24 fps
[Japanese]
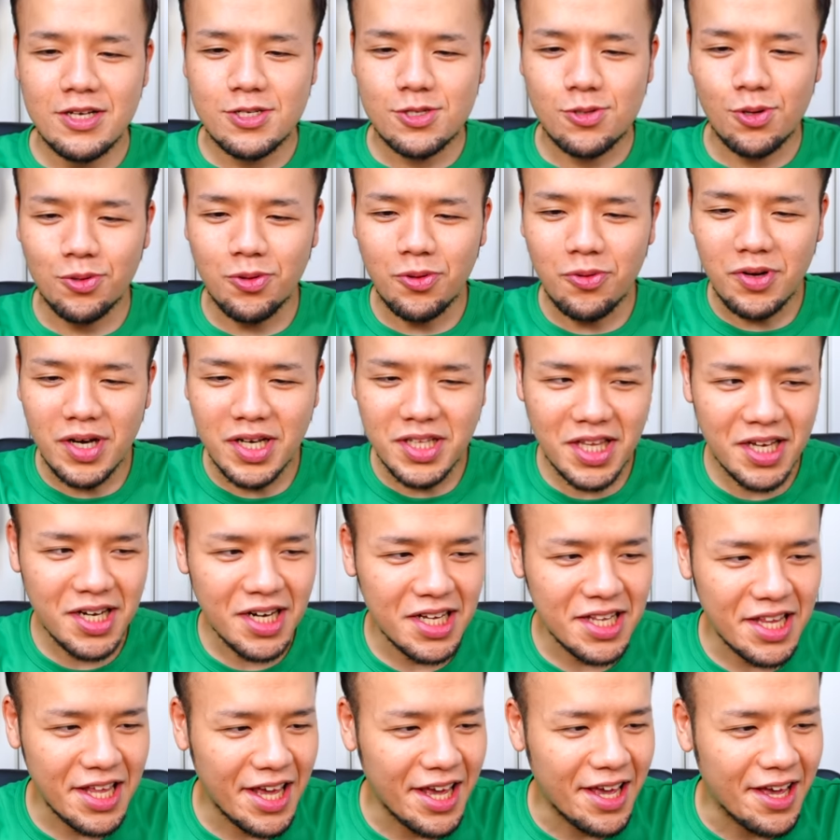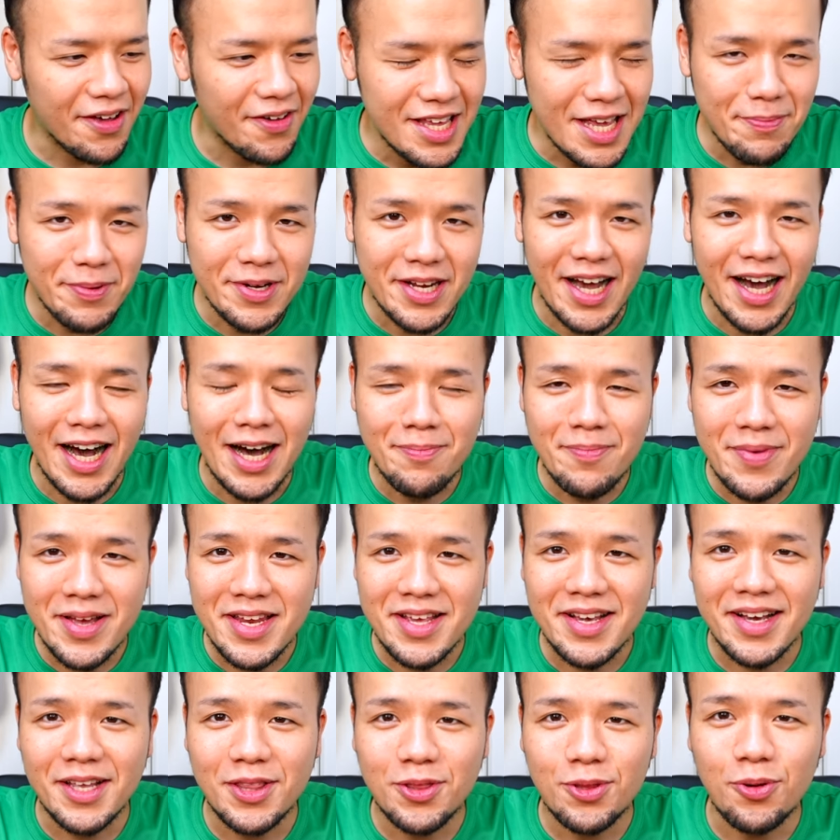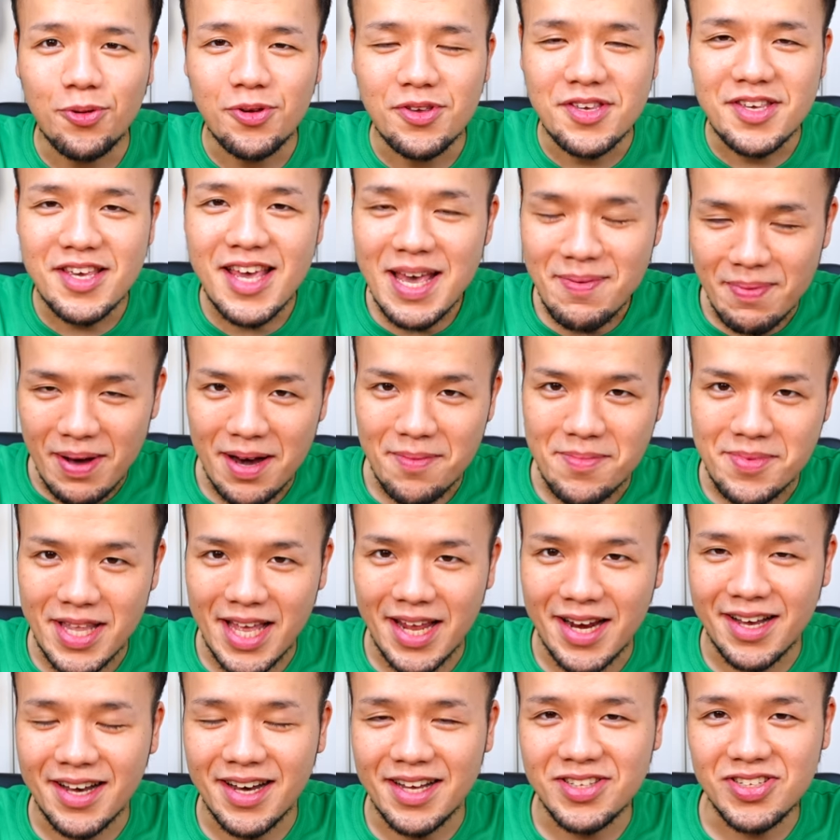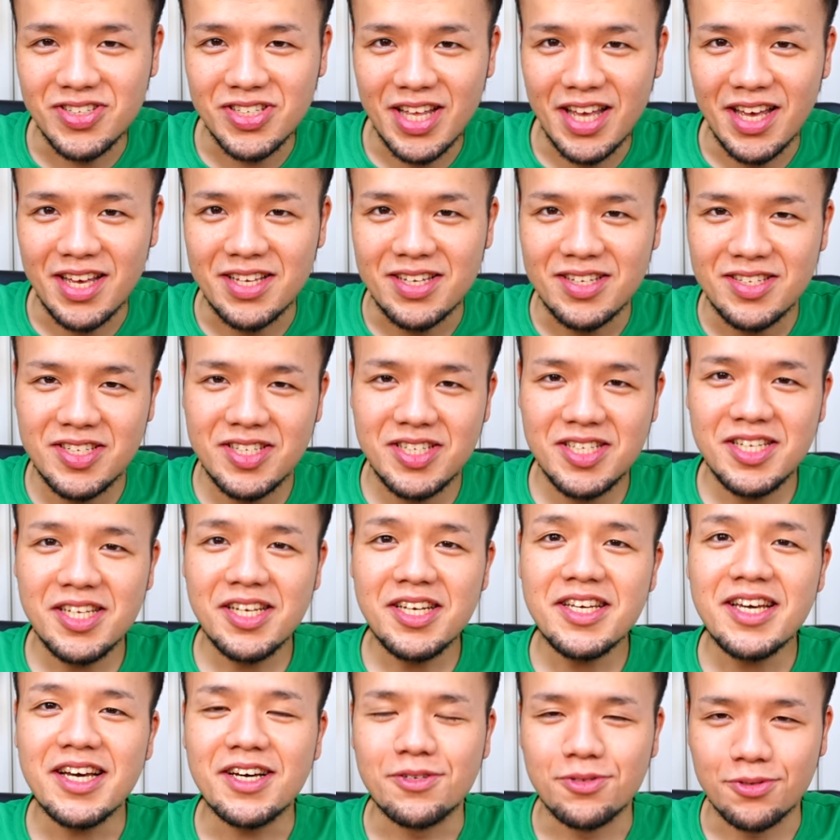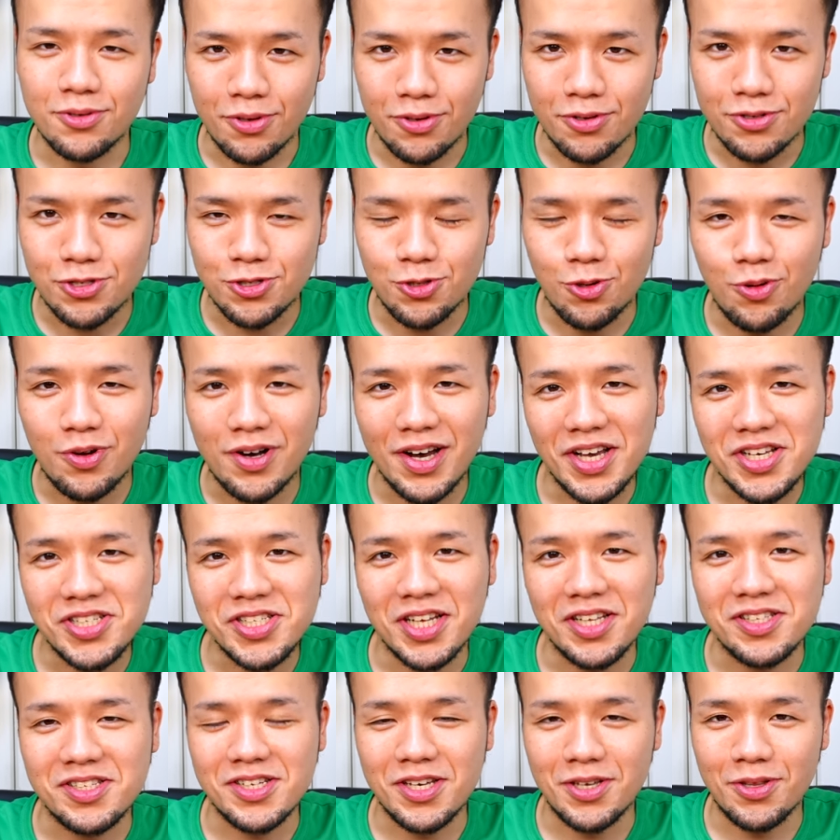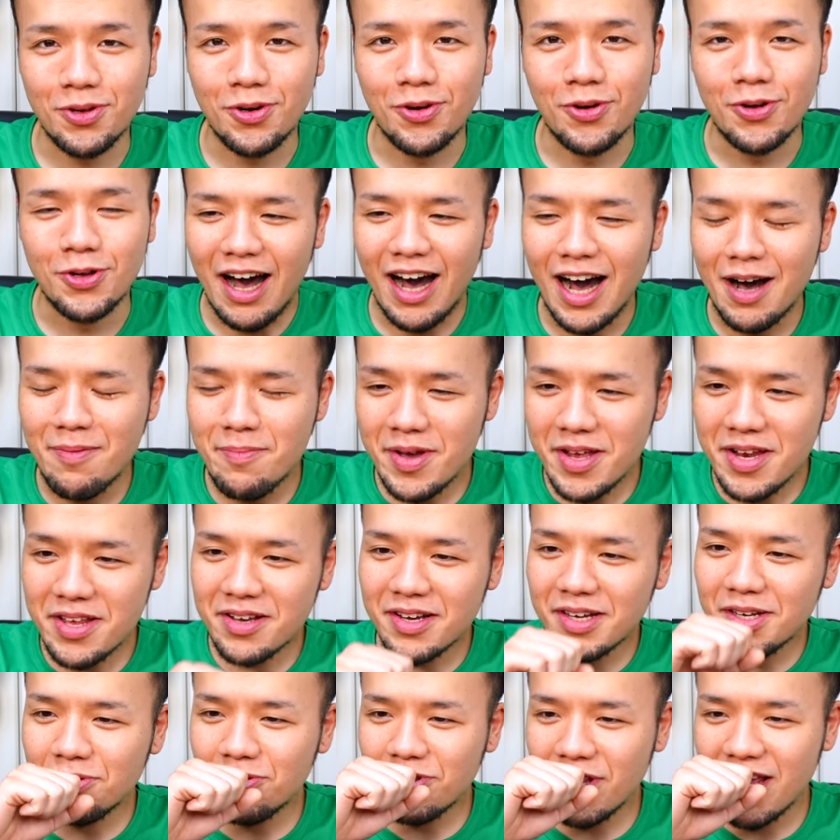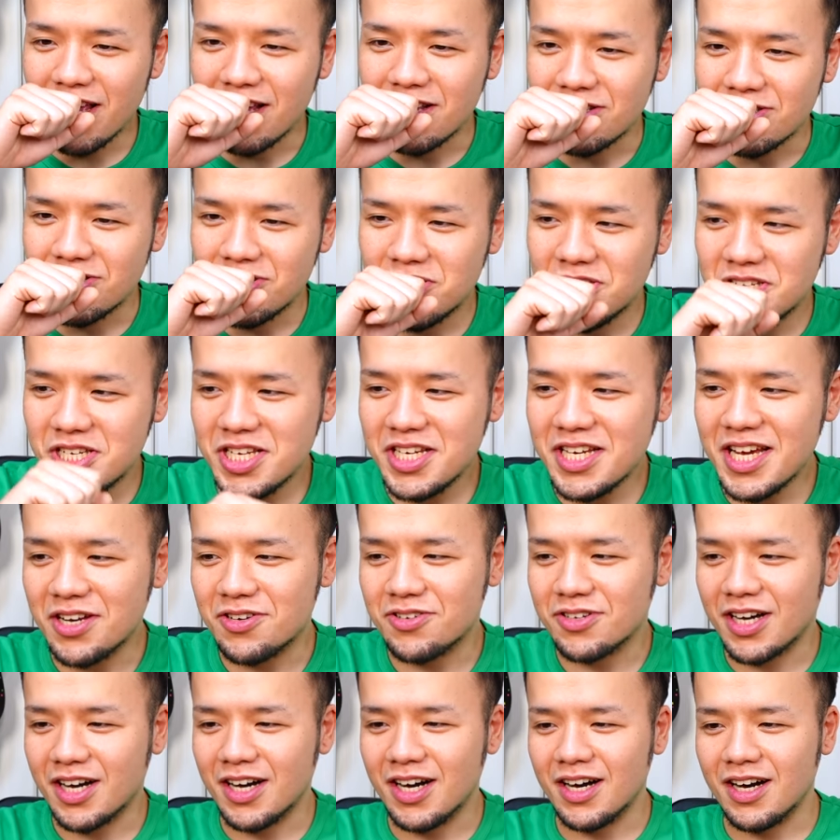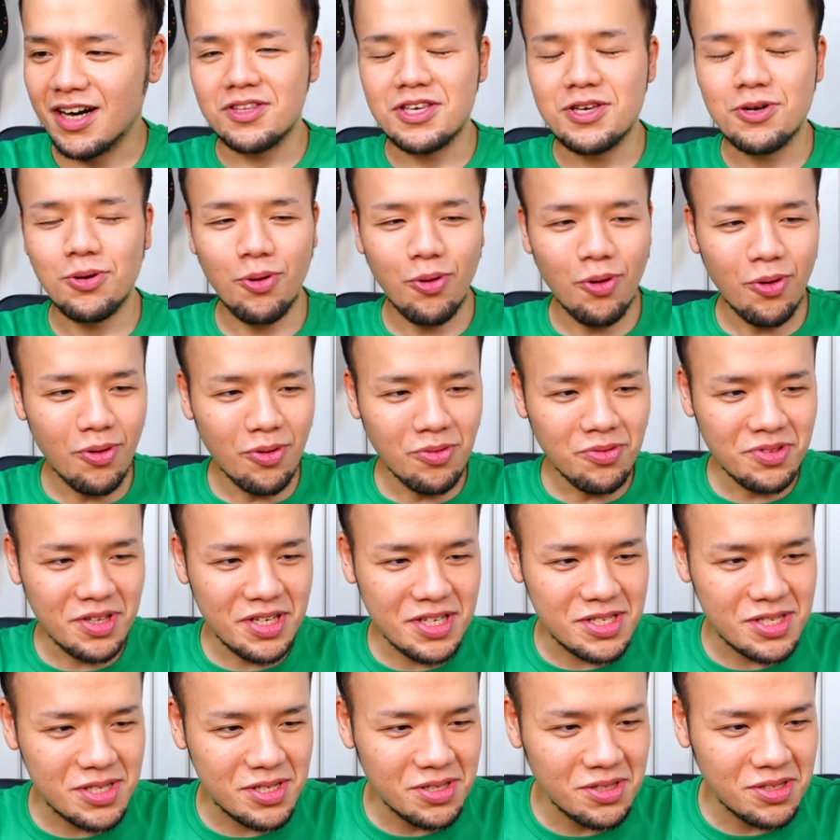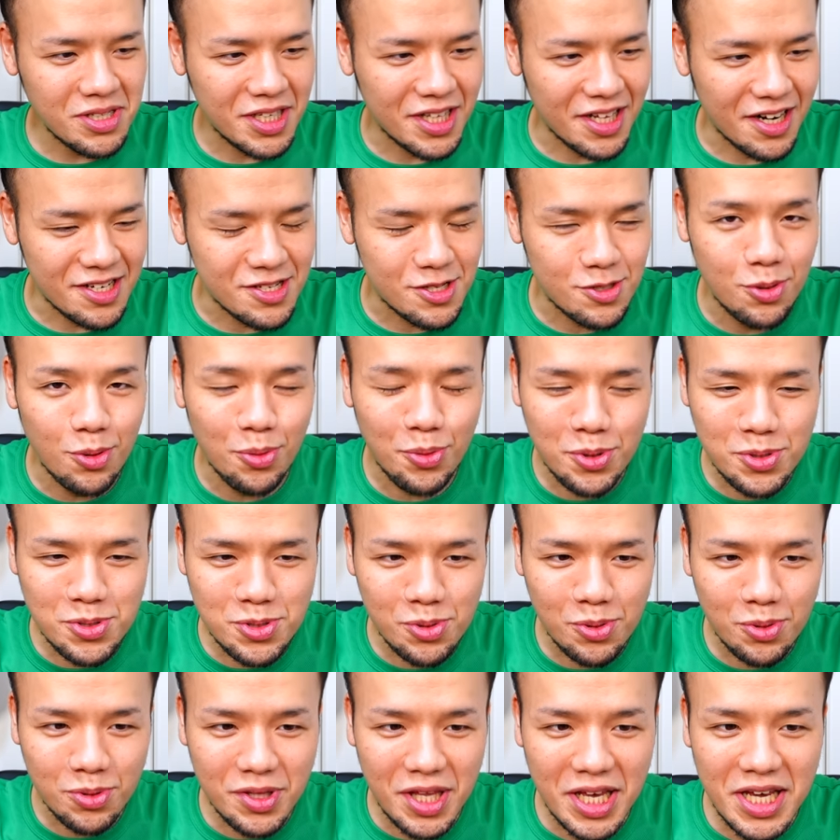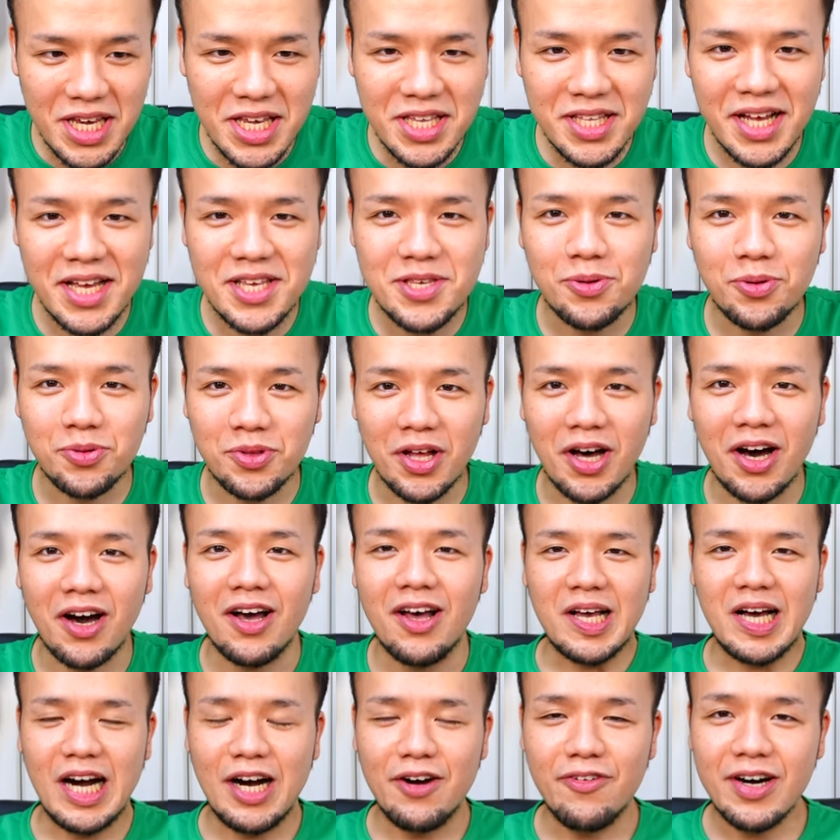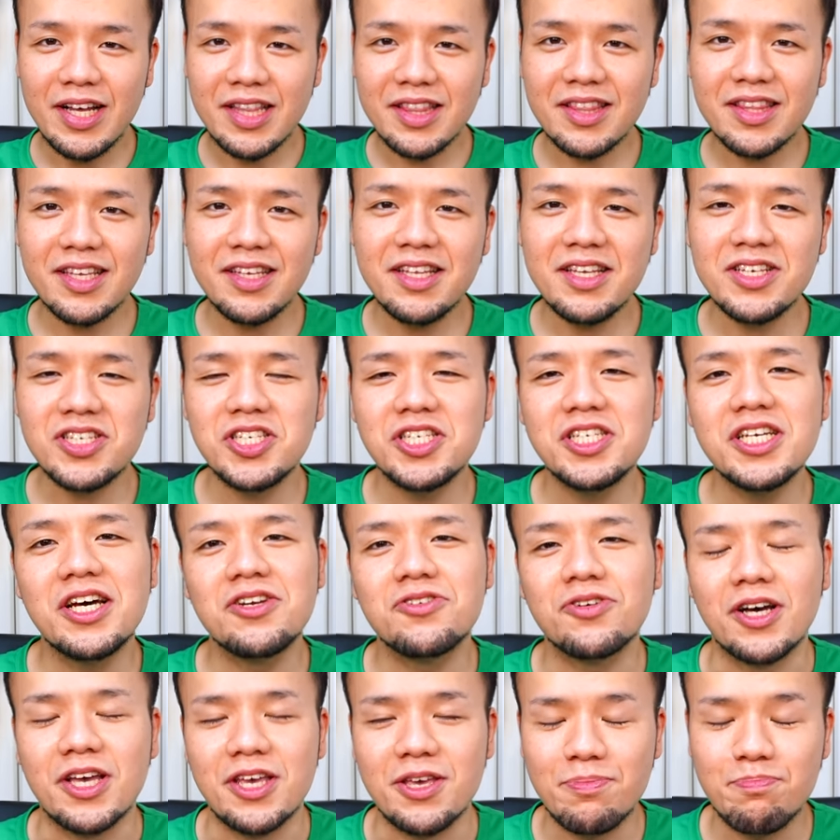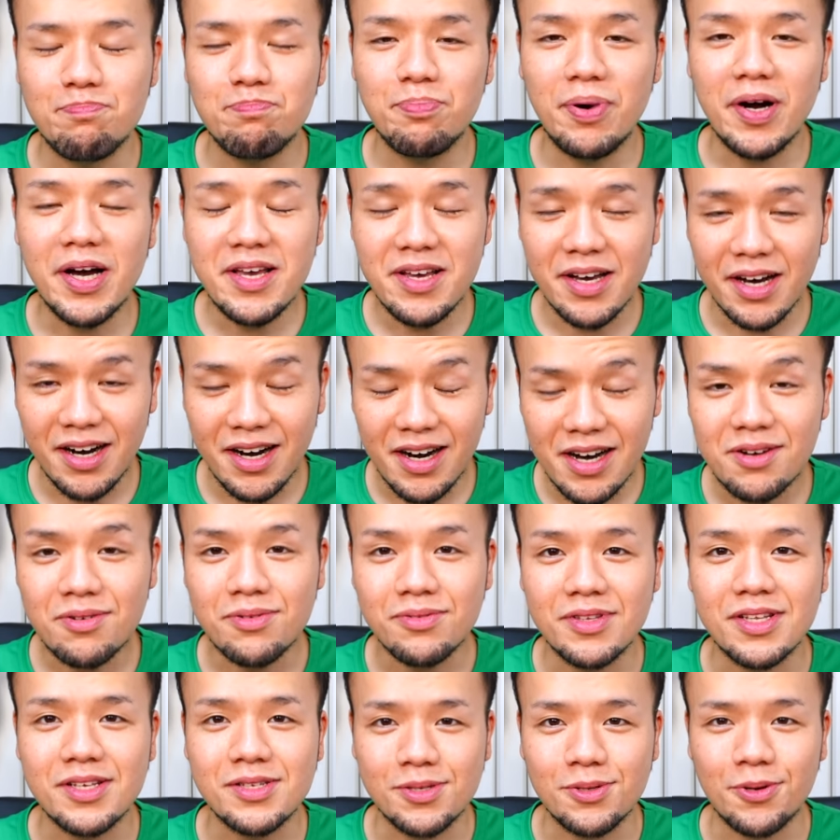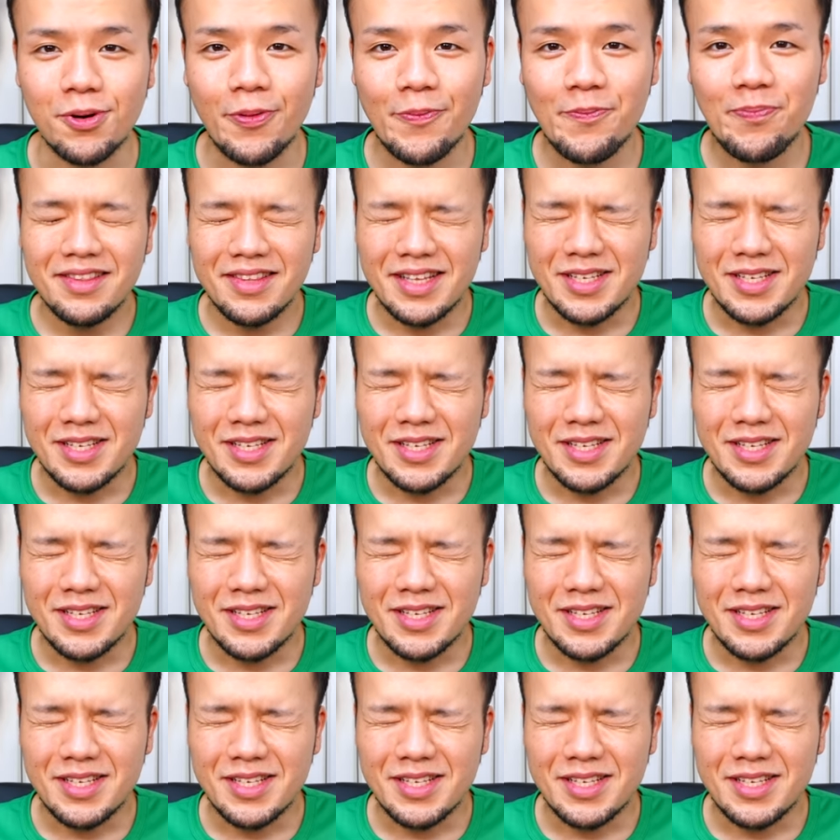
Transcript: その方がね、やっぱりアメリカといえば、みたいな感じで、シリアルを紹介したんですけど、アメリカのね、シリアルが、日本に住んでたら想像できないような、変わったね、シリアルがいっぱいあるんですよ。